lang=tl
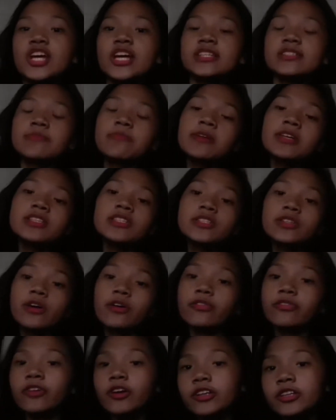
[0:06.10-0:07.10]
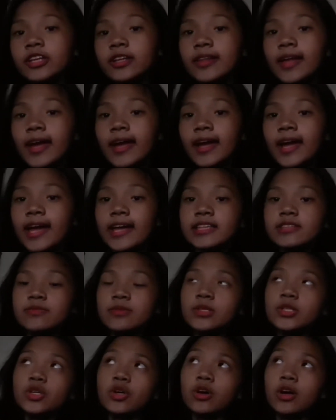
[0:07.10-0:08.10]
Spin. So, for today guys,
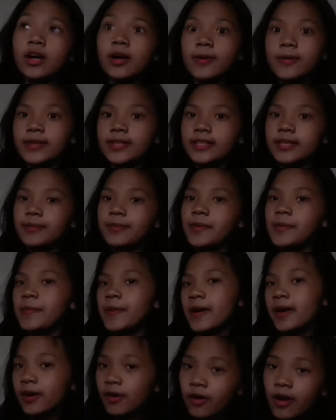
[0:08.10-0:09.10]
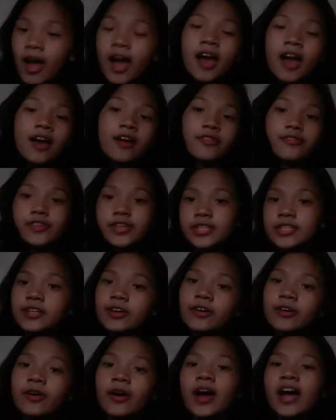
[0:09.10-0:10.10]
video gagawin tayo bago
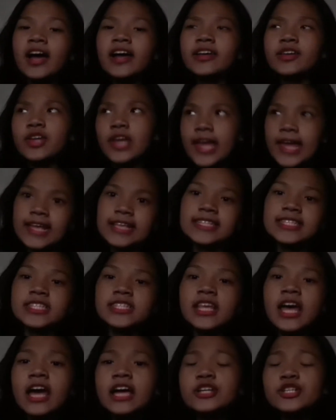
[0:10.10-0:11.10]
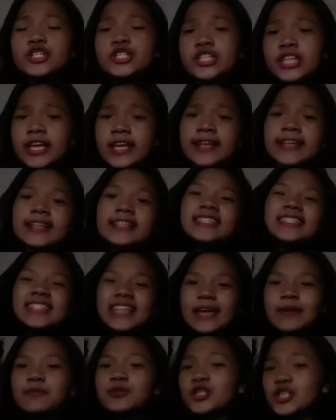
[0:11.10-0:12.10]
video. Yes, she,
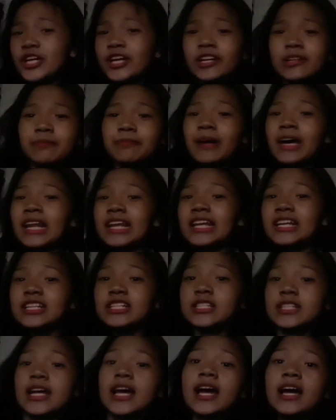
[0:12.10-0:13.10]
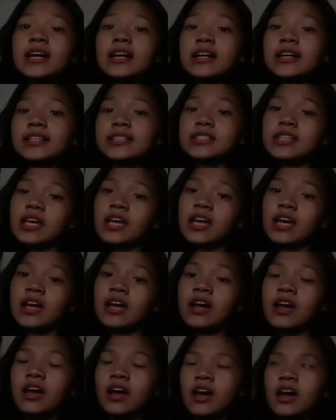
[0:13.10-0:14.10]
same shirt pa rin siya kasi
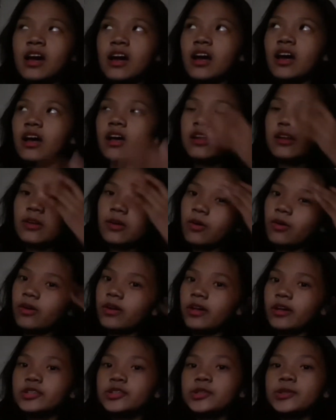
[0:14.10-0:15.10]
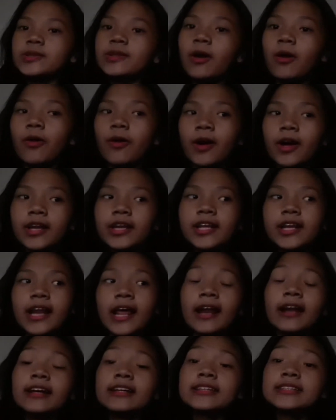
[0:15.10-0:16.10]
ano, nag-shoot ako
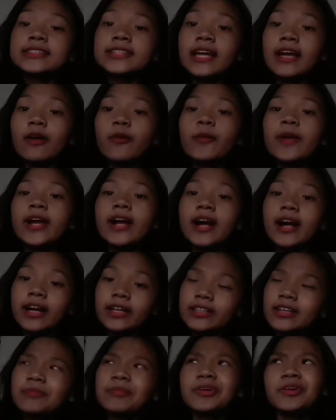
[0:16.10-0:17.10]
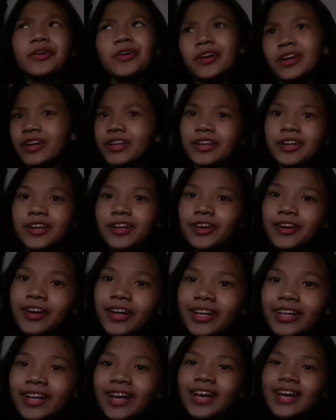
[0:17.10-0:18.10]
kanina ng Stay Awake kagata. Panoorin nyo na
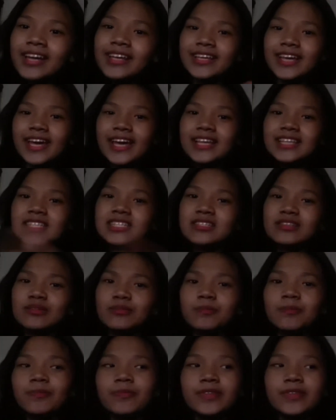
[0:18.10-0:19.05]
yun. Yes.